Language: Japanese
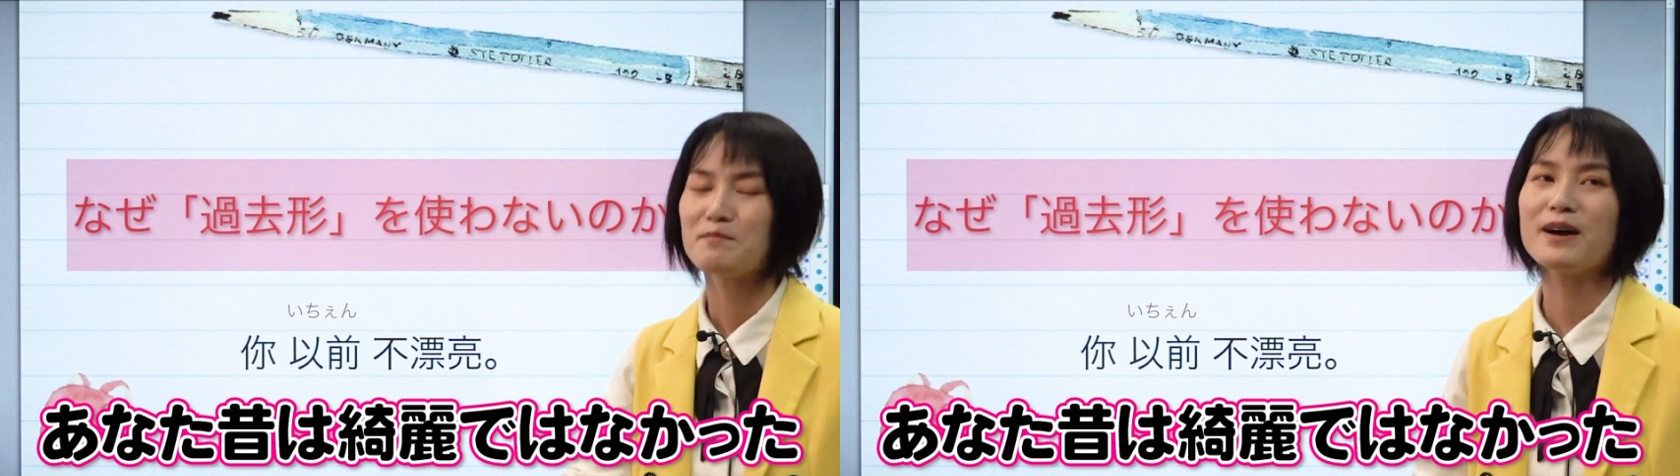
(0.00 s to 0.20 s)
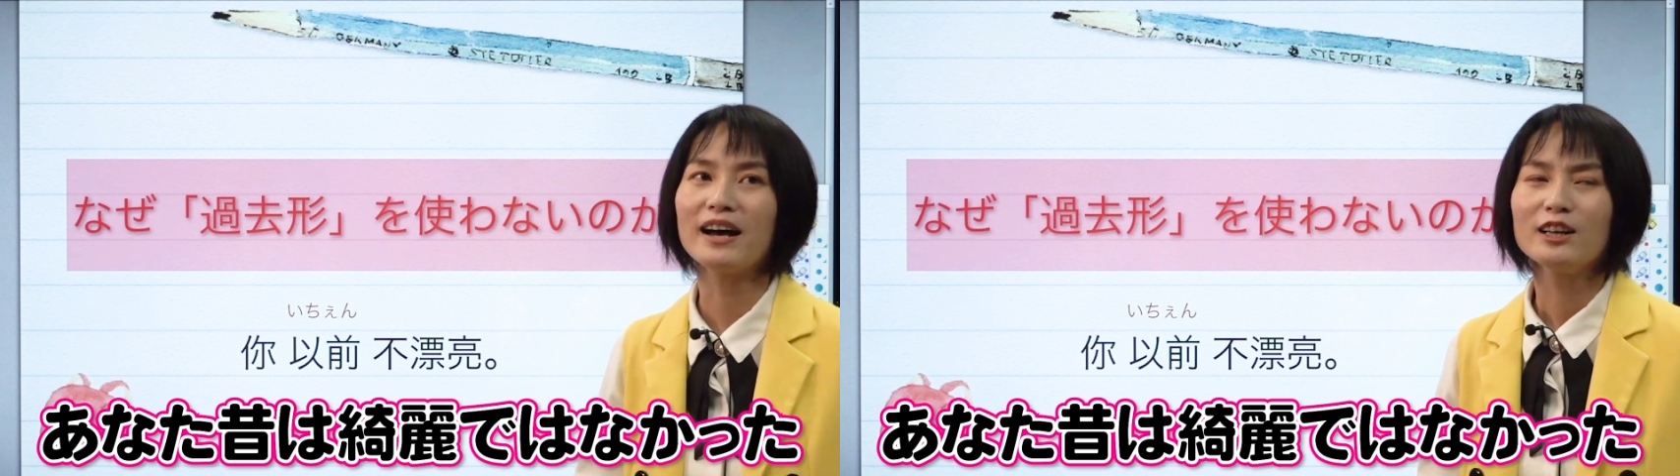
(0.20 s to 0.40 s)

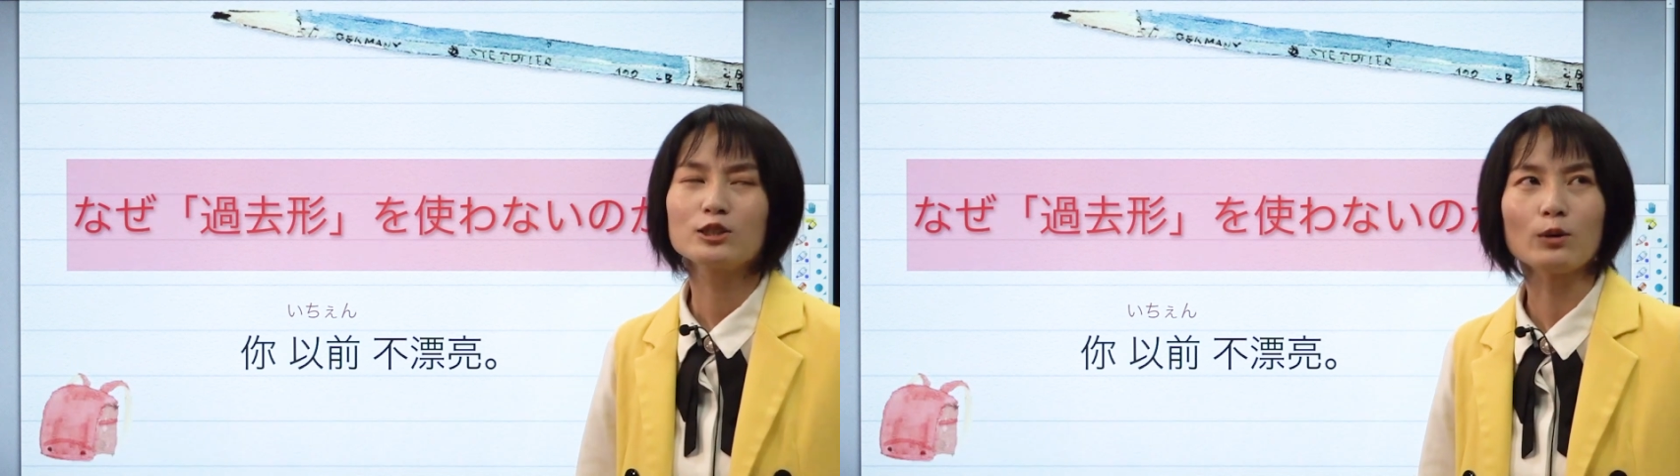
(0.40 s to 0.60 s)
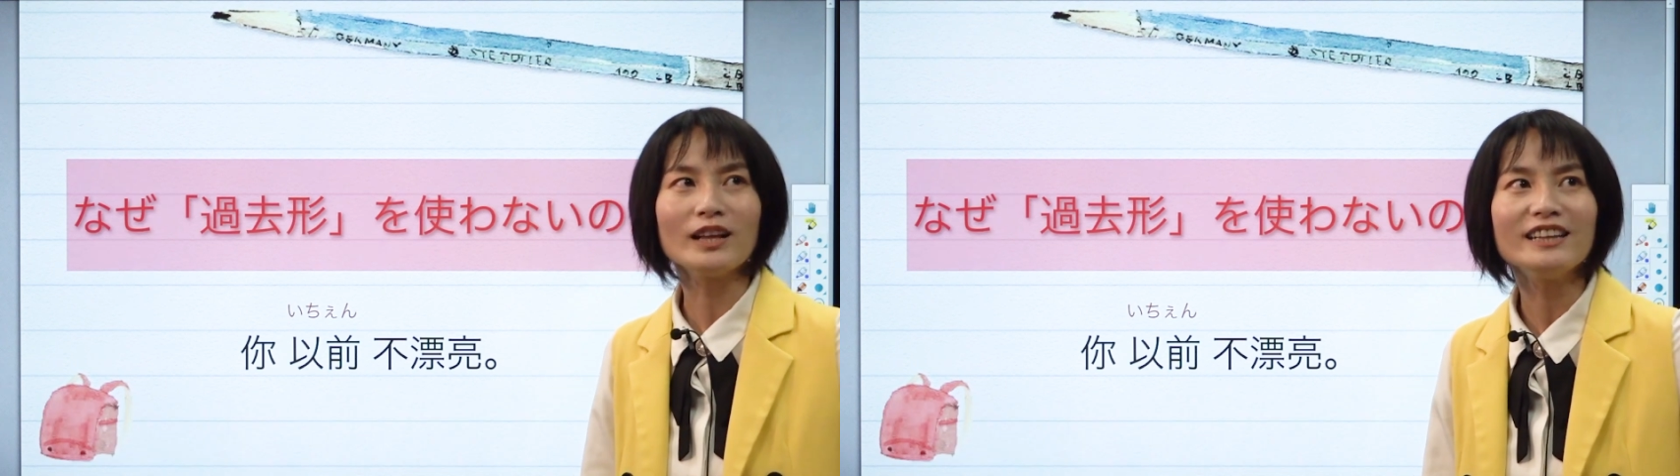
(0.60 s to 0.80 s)
まあ、
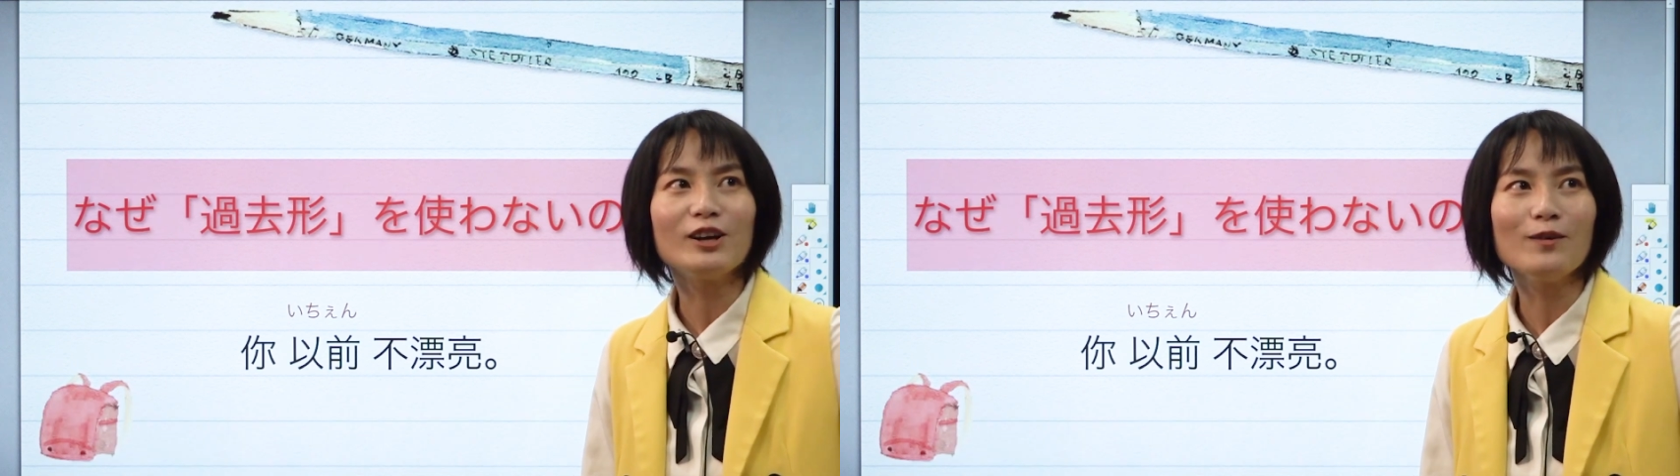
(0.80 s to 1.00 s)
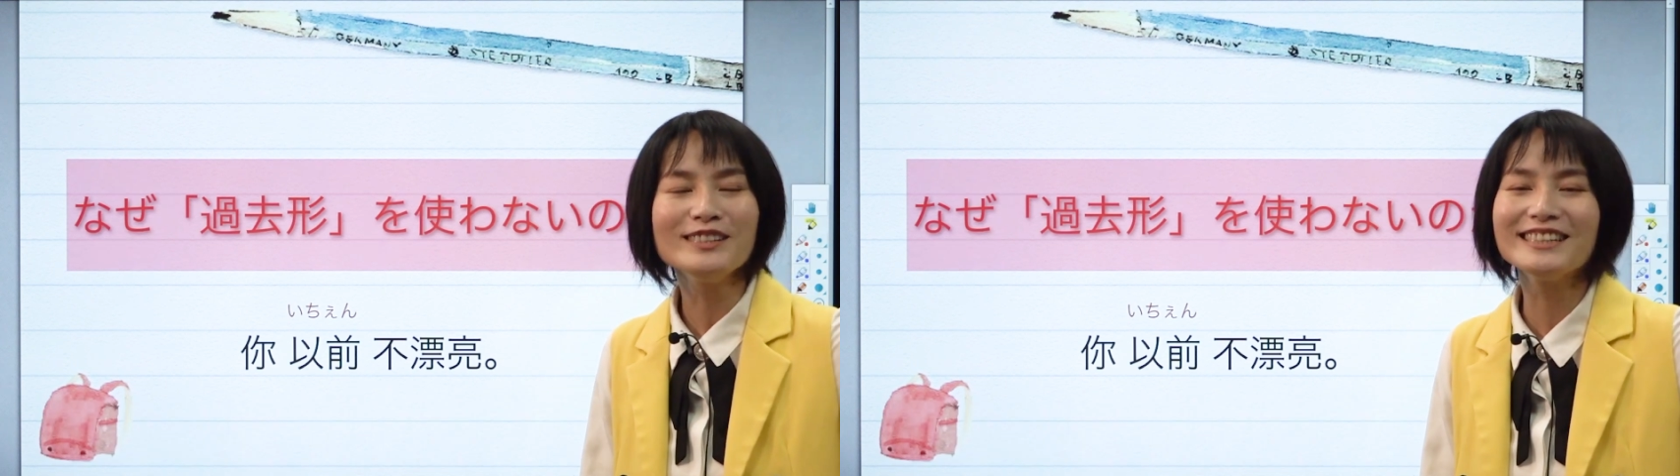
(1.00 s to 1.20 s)
そんなに日
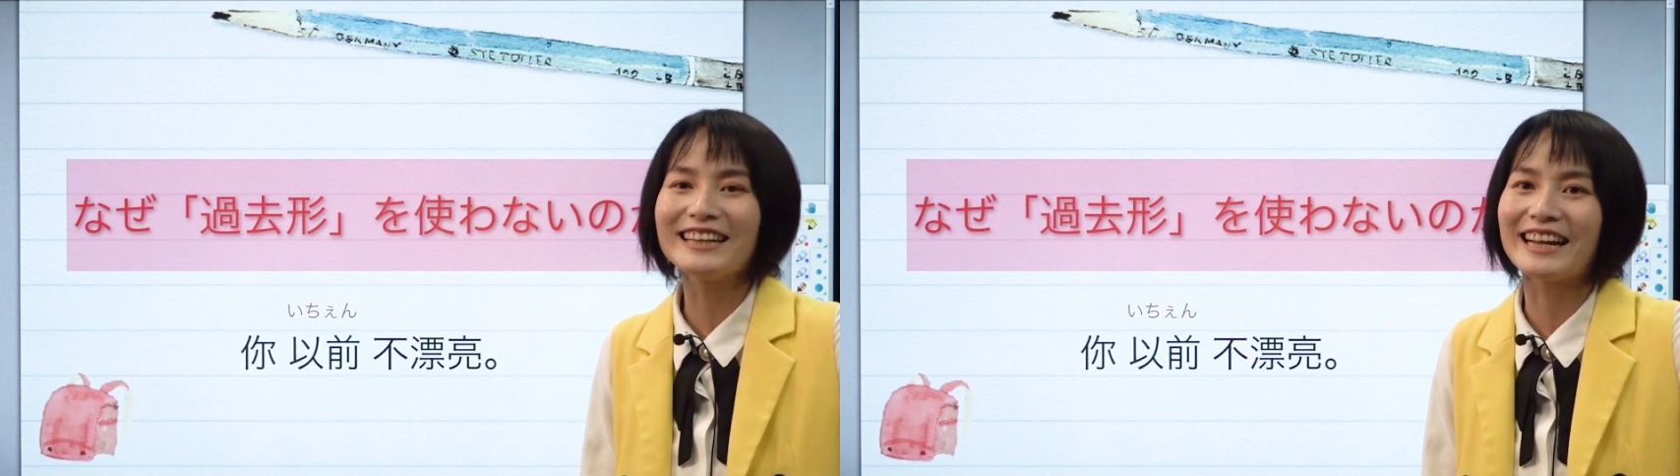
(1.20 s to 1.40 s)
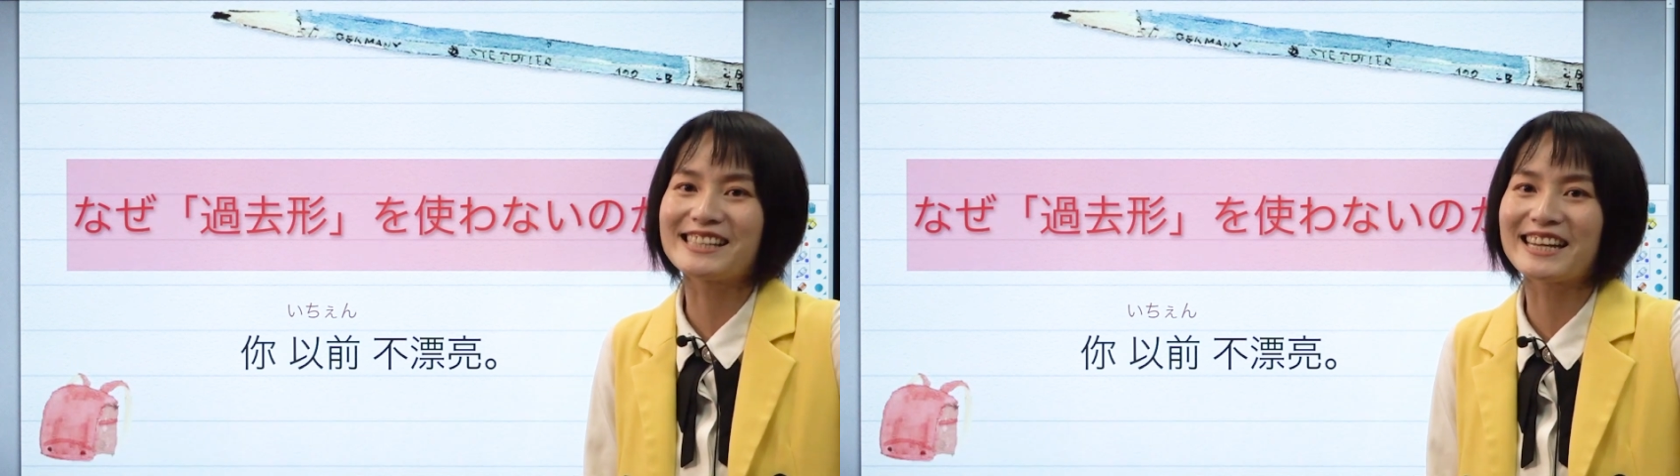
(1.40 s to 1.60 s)
本人だっ
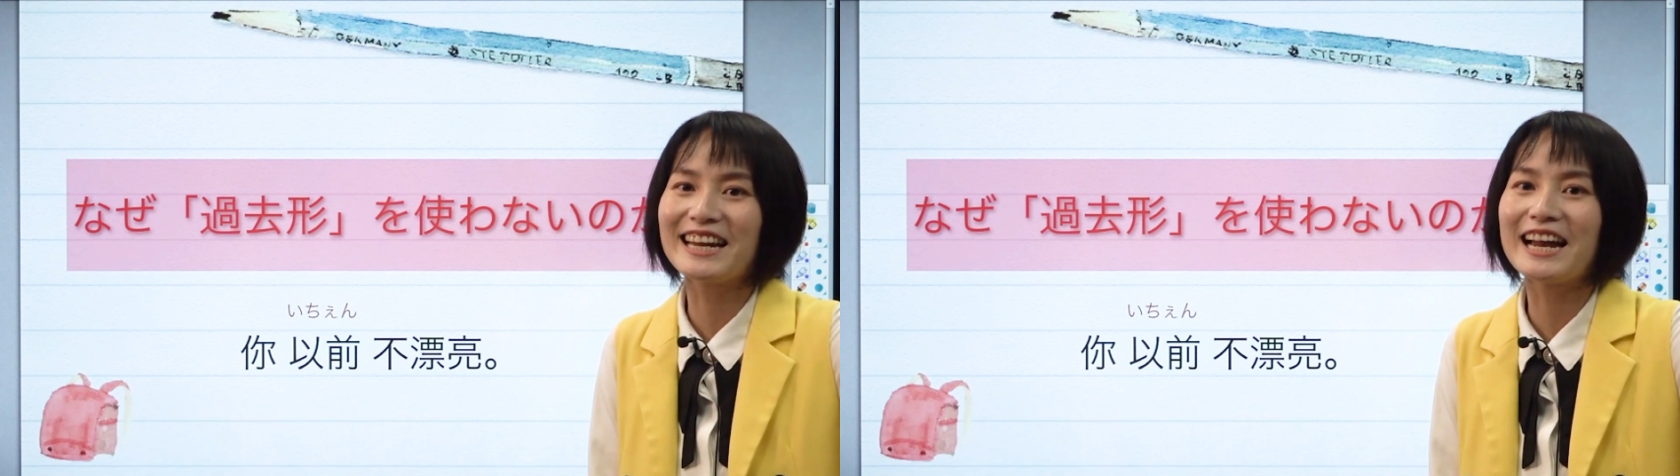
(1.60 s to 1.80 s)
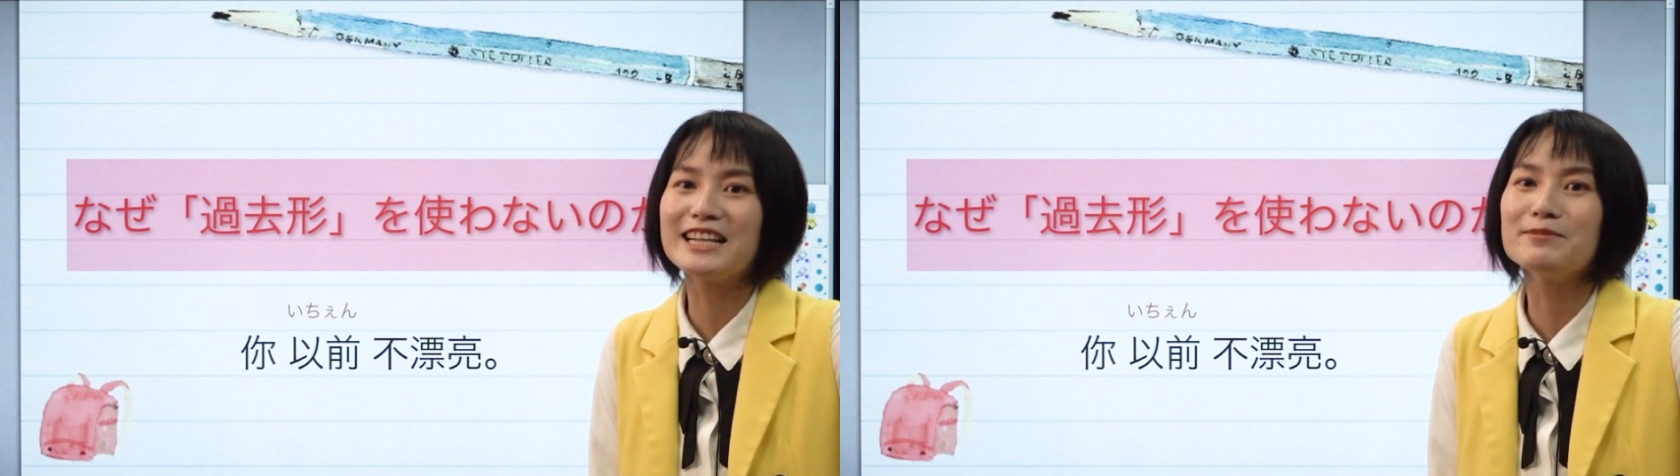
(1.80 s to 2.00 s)
たら赤
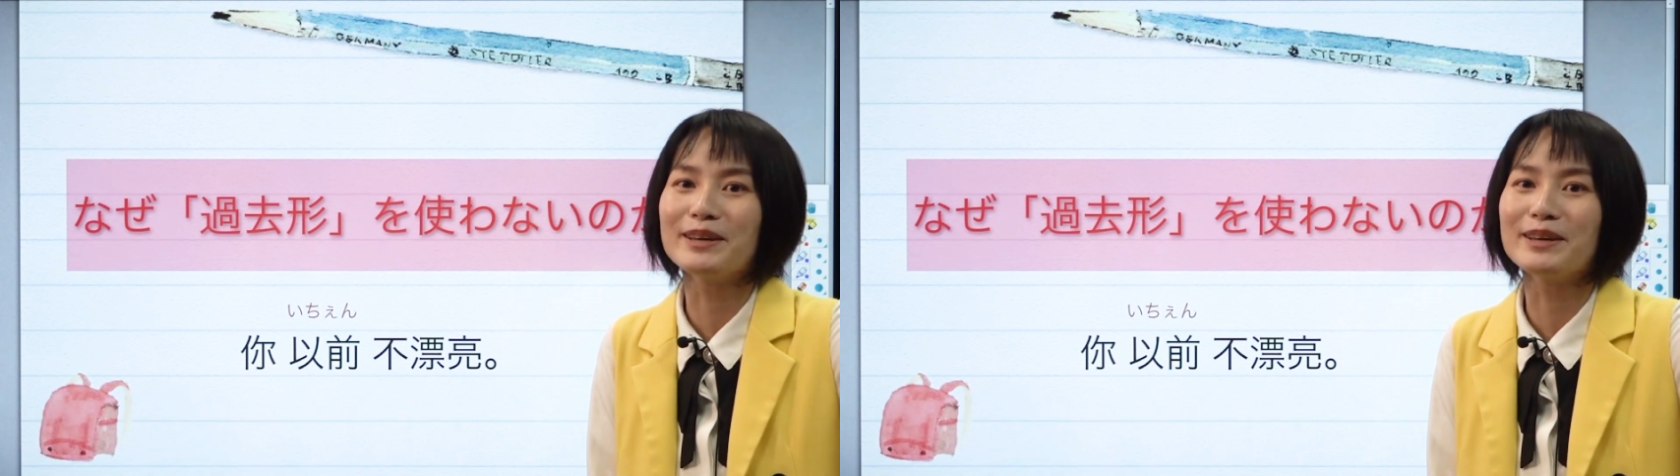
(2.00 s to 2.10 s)
裸々にも